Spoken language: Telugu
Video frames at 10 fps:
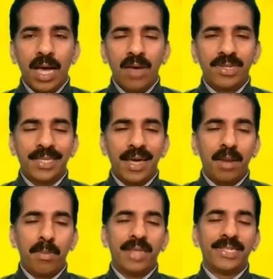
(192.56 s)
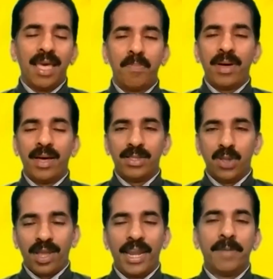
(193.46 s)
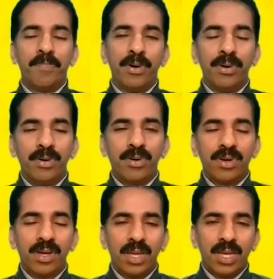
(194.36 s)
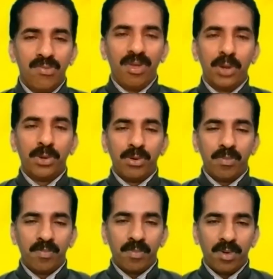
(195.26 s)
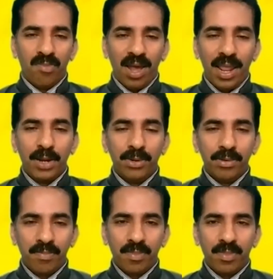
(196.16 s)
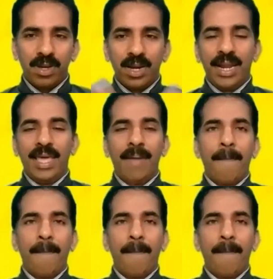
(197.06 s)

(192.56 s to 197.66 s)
ఆ విస్తారమైన చేప దొరికినప్పుడు మీరు వలలు అంటే